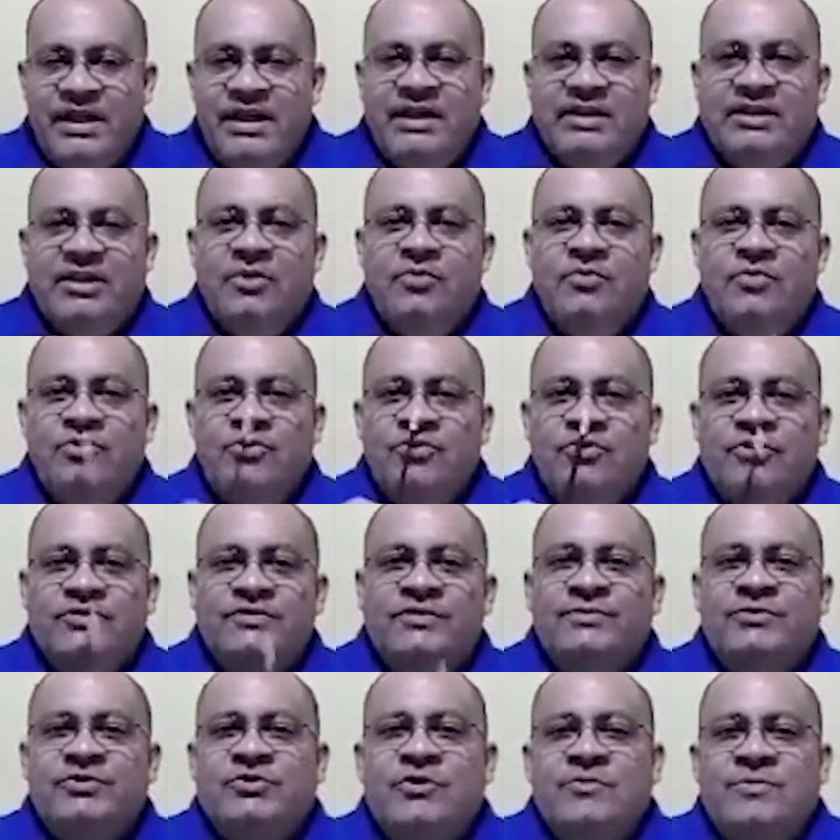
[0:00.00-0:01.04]
Então hoje nós
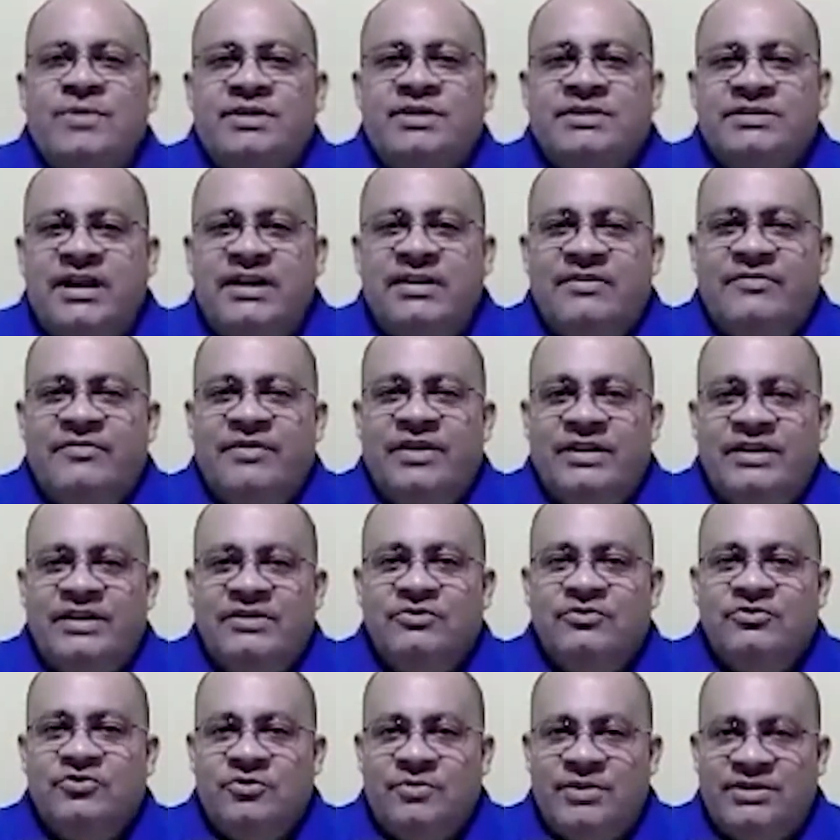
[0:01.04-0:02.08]
vamos começar
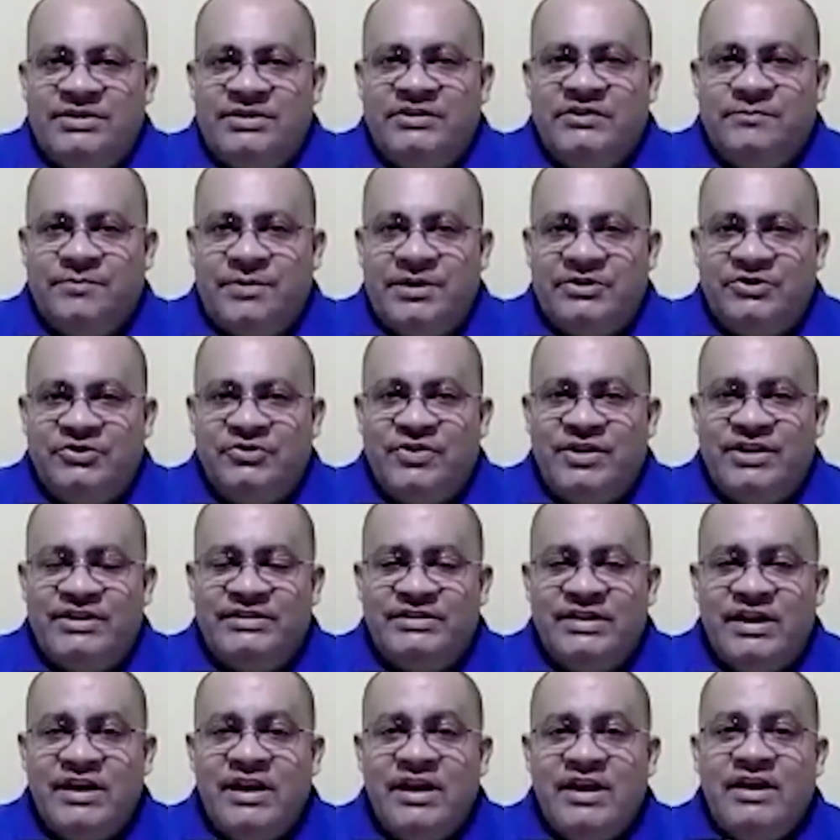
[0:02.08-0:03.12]
falando sobre essas
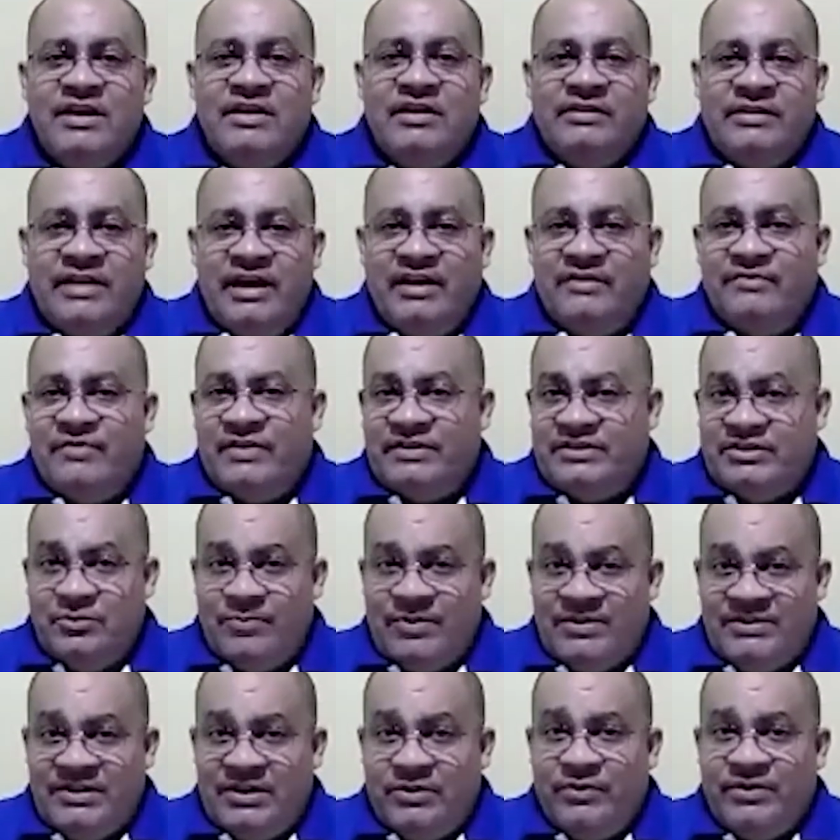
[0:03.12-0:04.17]
expressões, né? vai ser
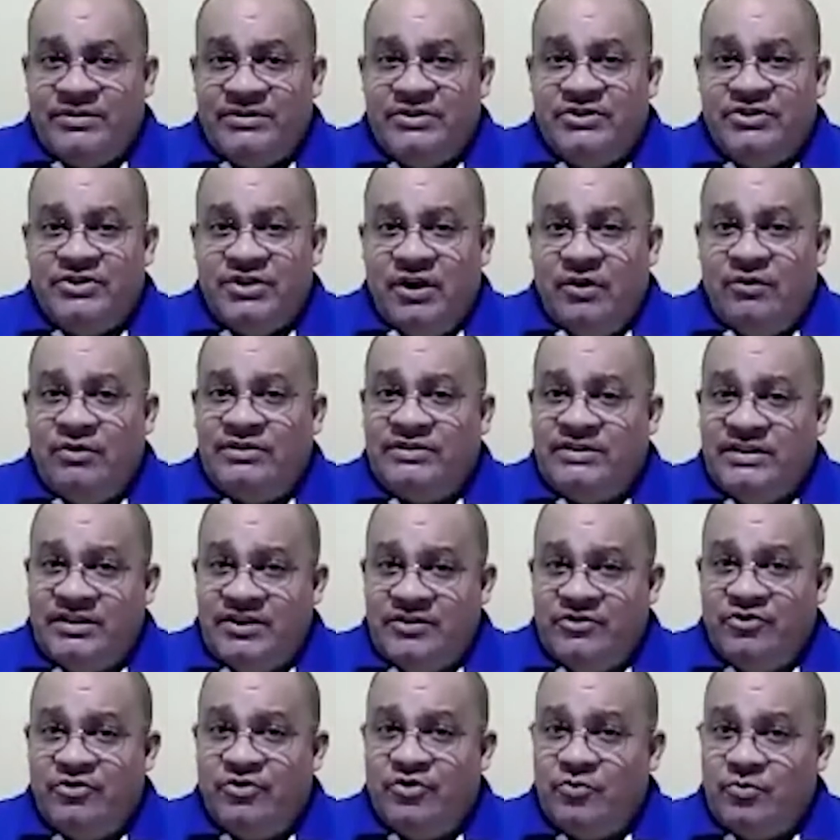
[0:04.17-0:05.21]
uma sequência de aulas,
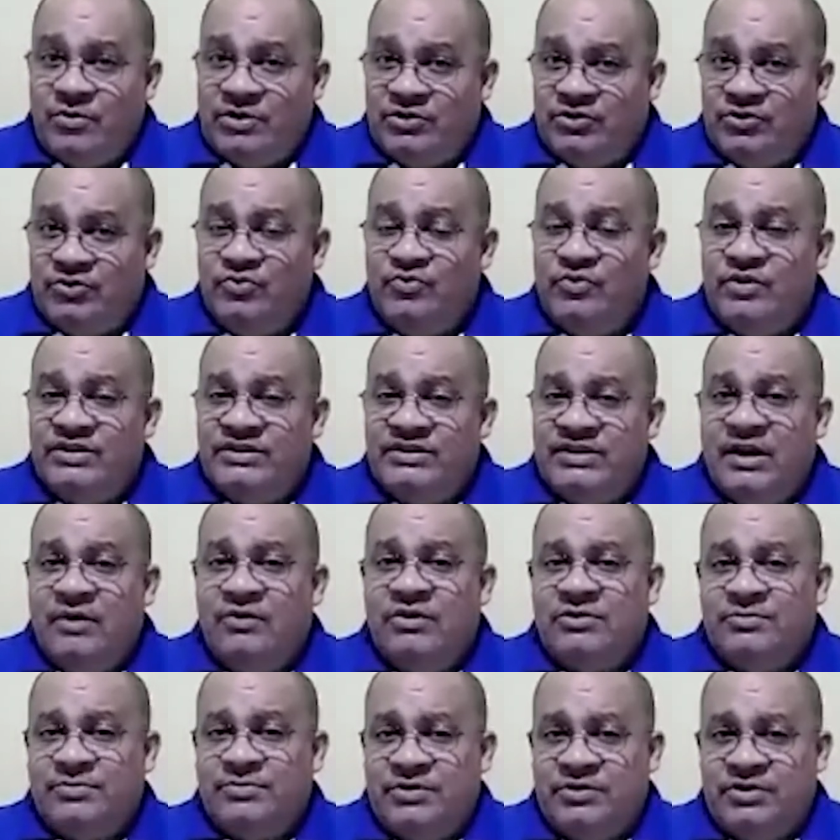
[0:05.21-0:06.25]
acredito que umas duas
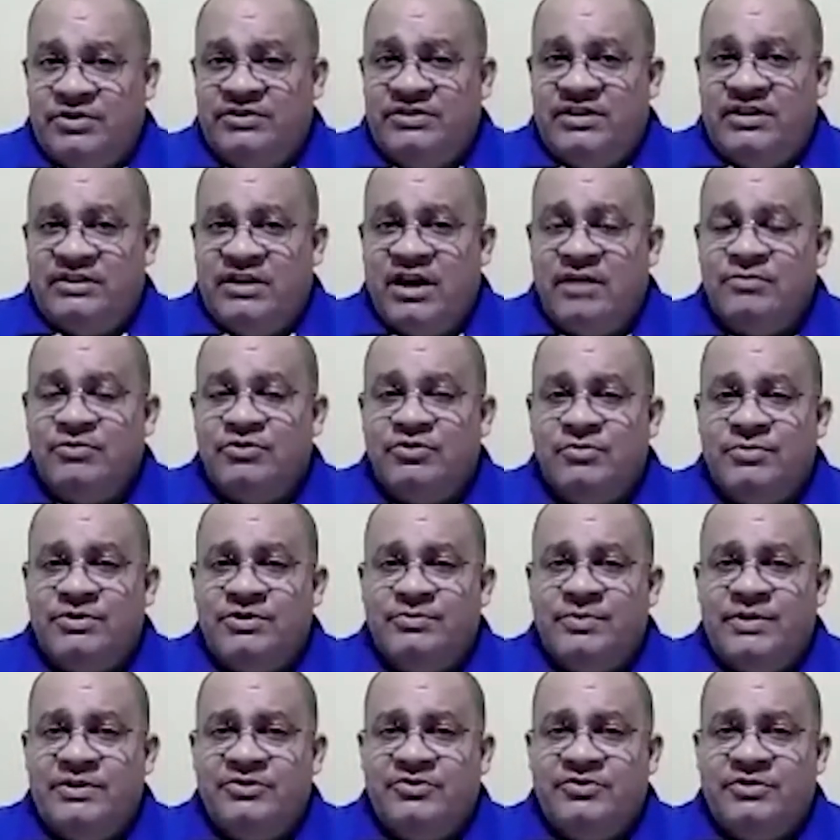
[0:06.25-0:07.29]
aulas para nós tratarmos sobre
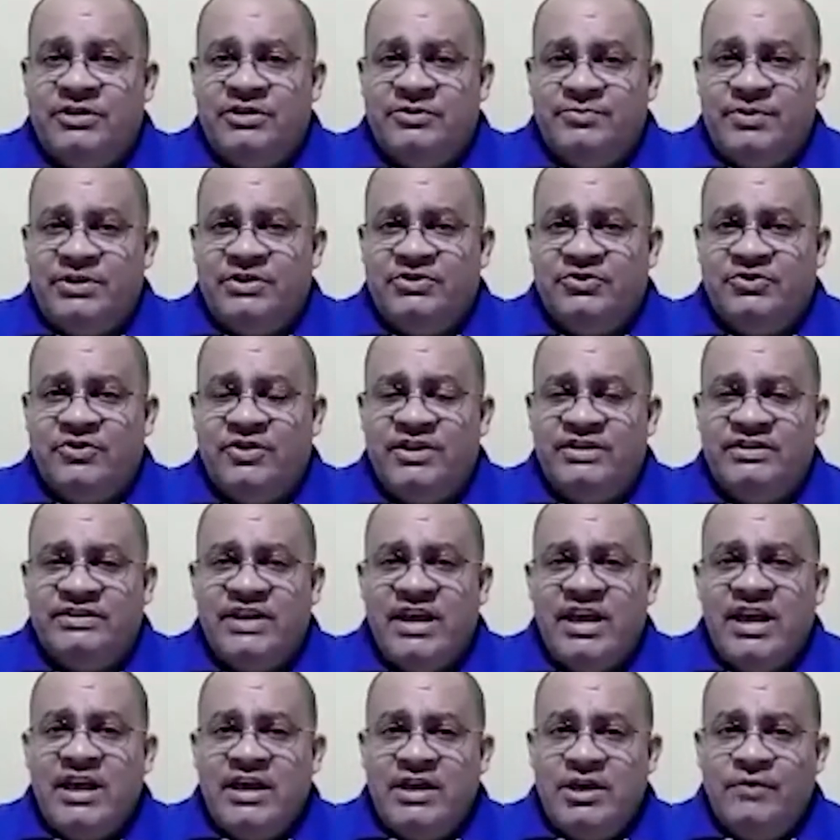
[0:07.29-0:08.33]

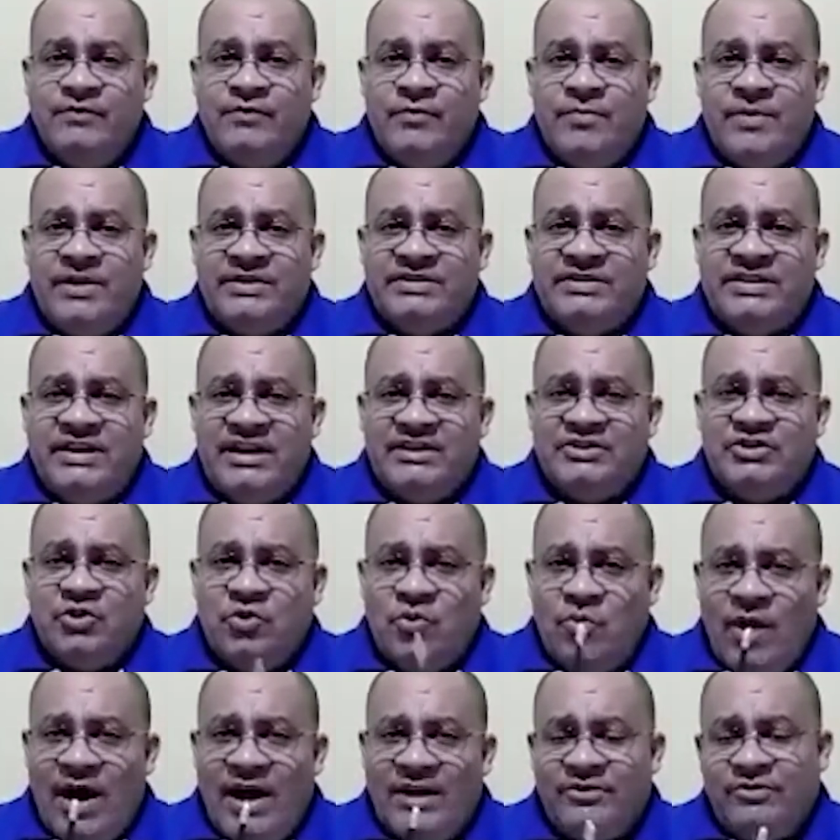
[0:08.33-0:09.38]
expressões, e eu vou passar as
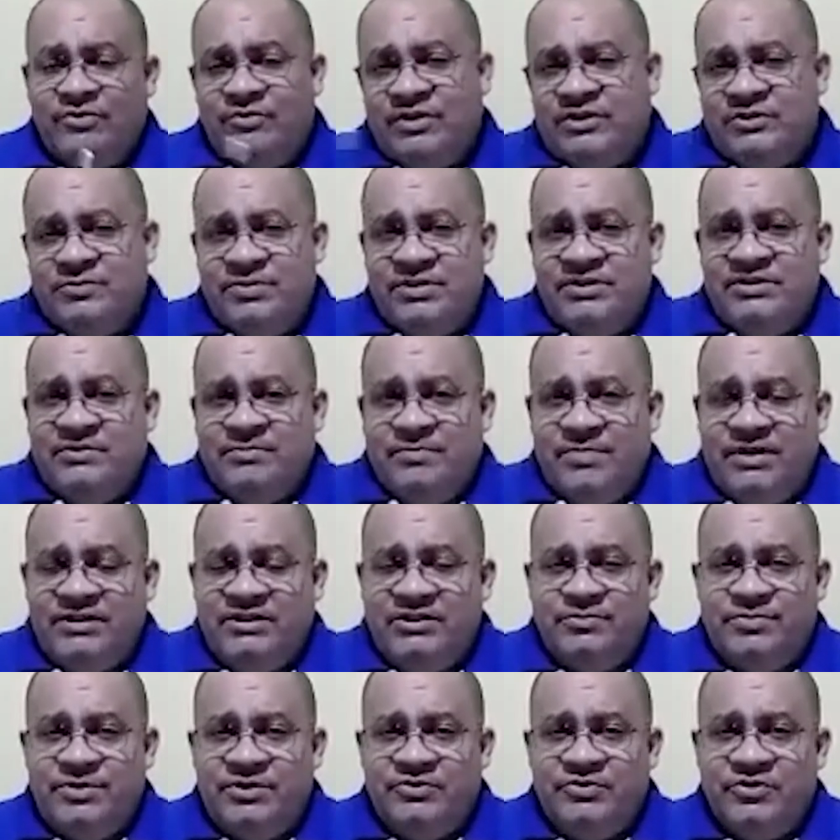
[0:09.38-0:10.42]
quatro das
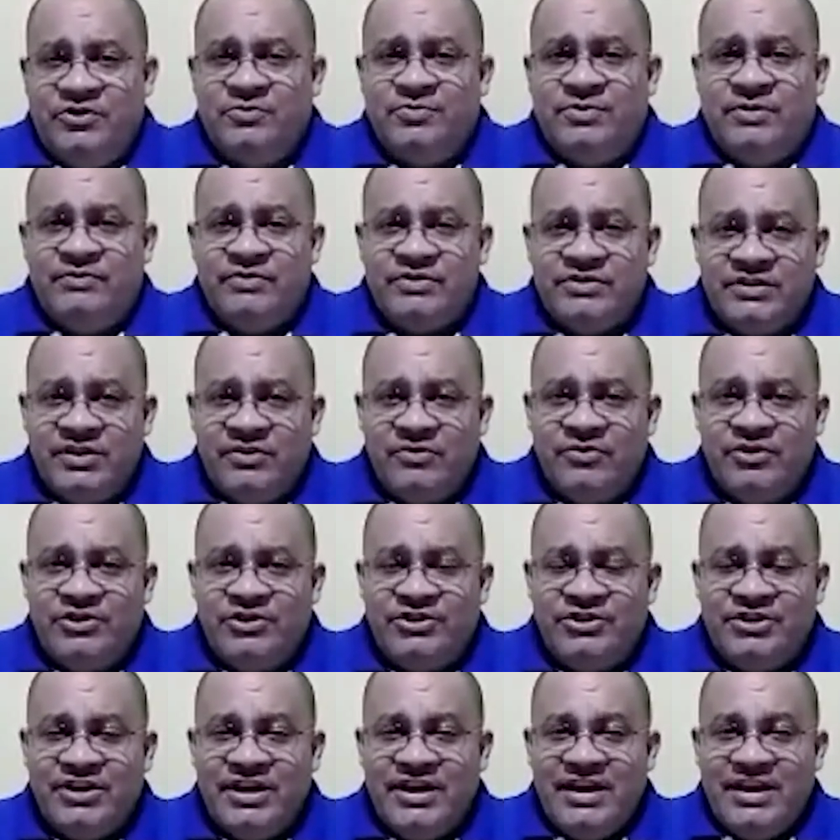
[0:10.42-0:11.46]
principais expressões para você
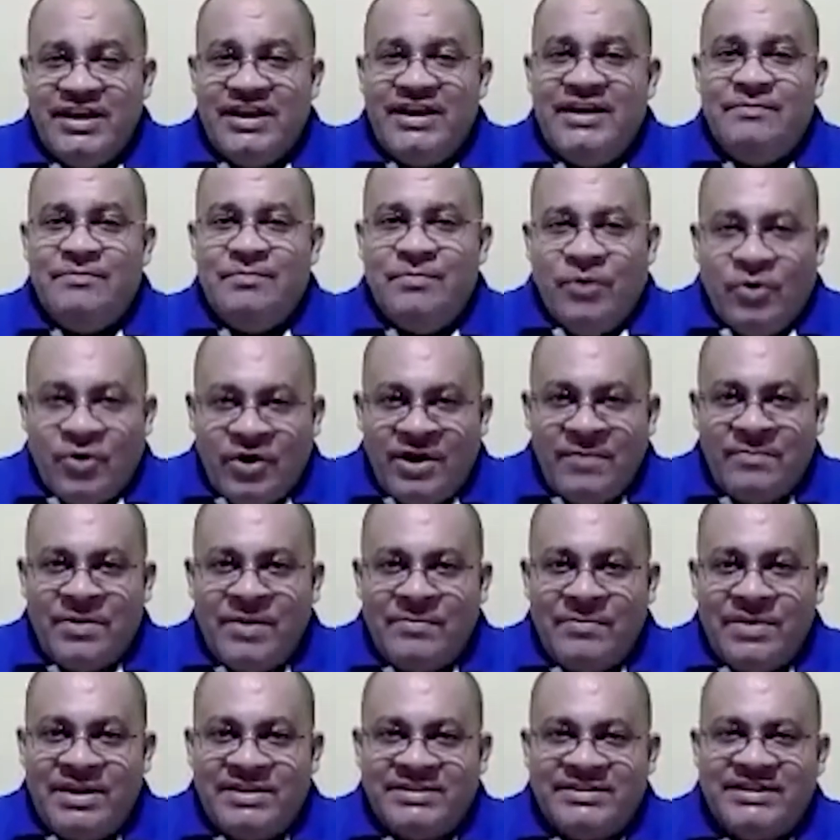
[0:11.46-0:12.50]
hoje. E bora
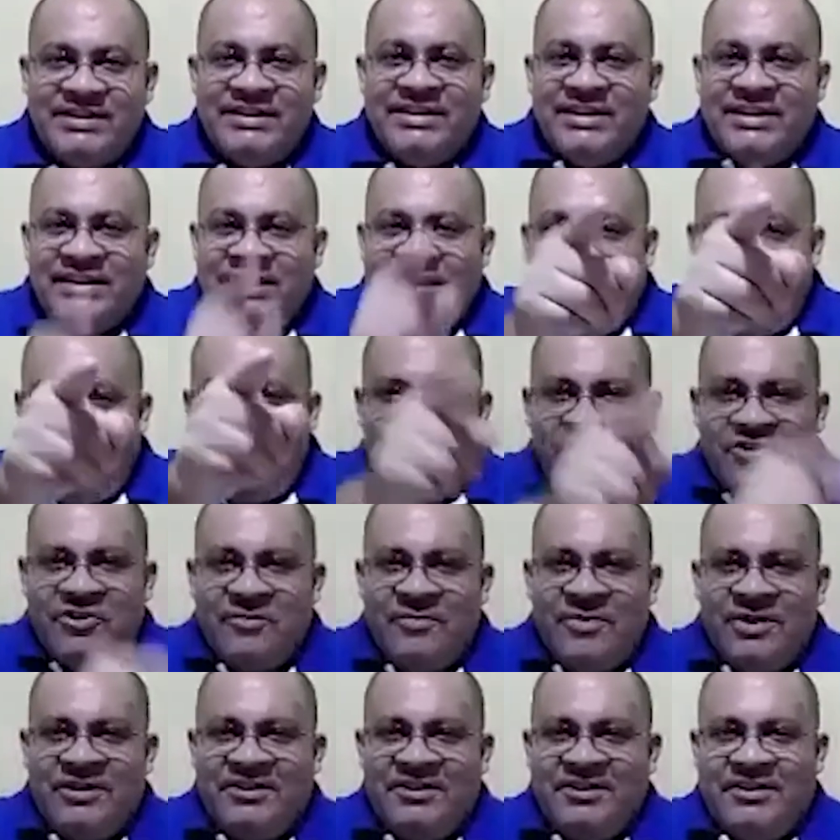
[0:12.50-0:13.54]
para a mesa, que é hora de
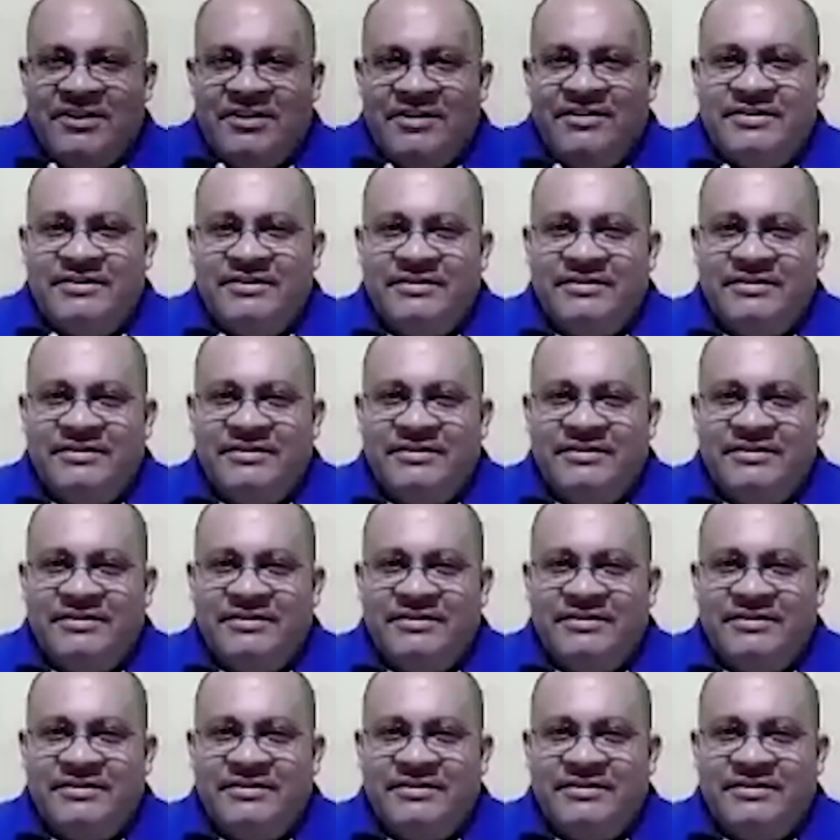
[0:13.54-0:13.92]
aprender.